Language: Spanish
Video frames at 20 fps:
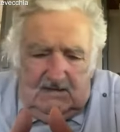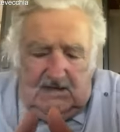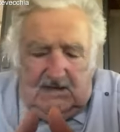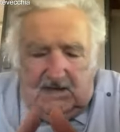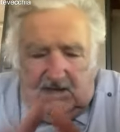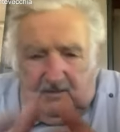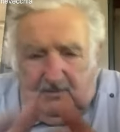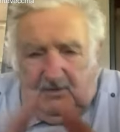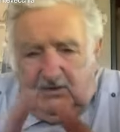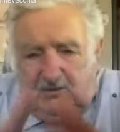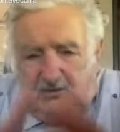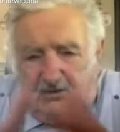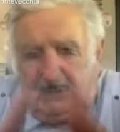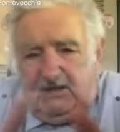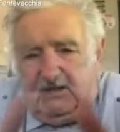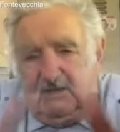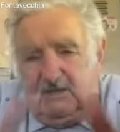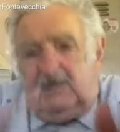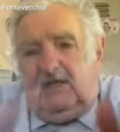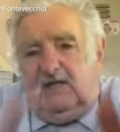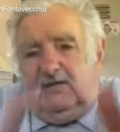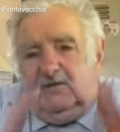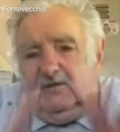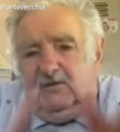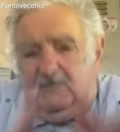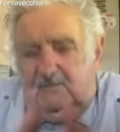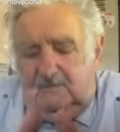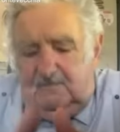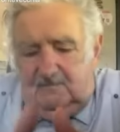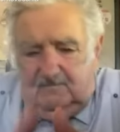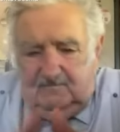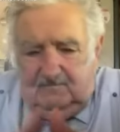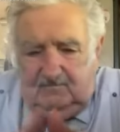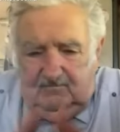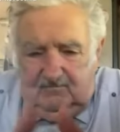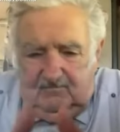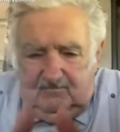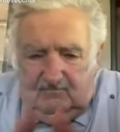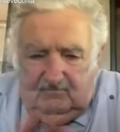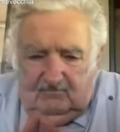y sin embargo sigue estando.
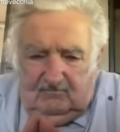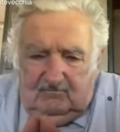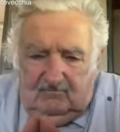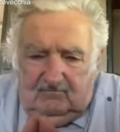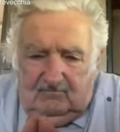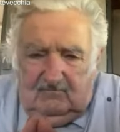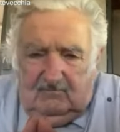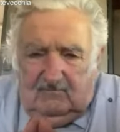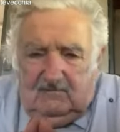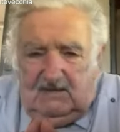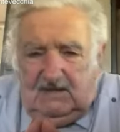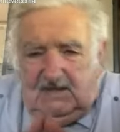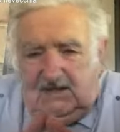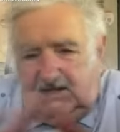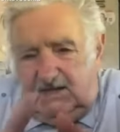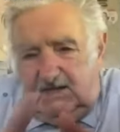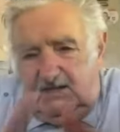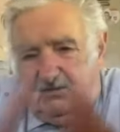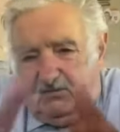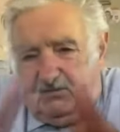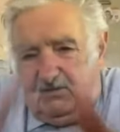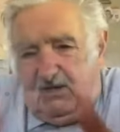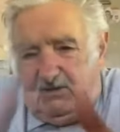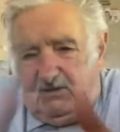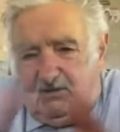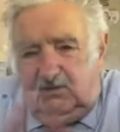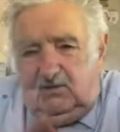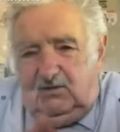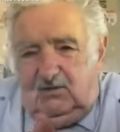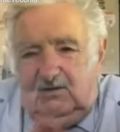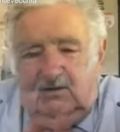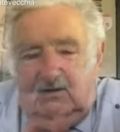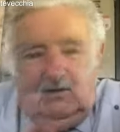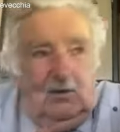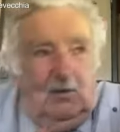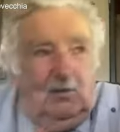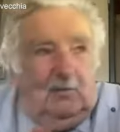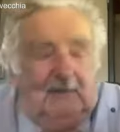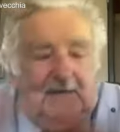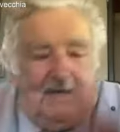Ese es un dato
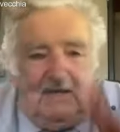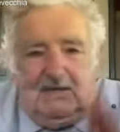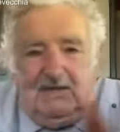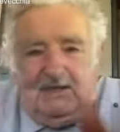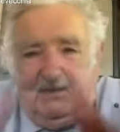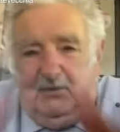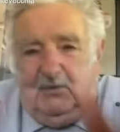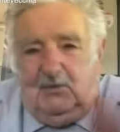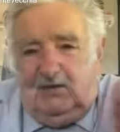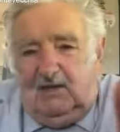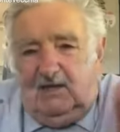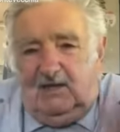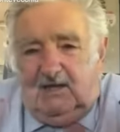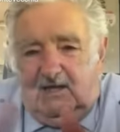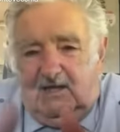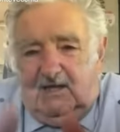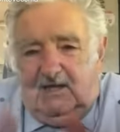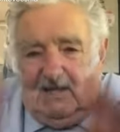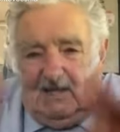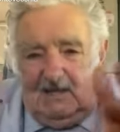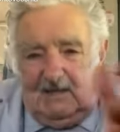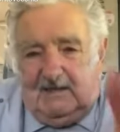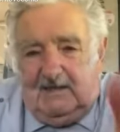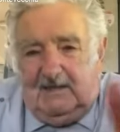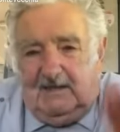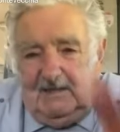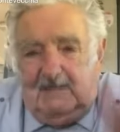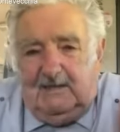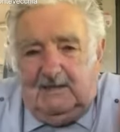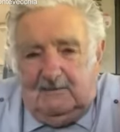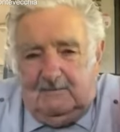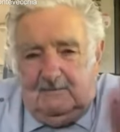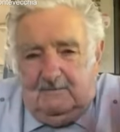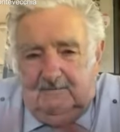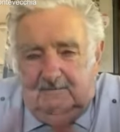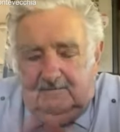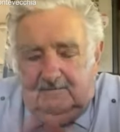objetivo de la realidad, está ahí.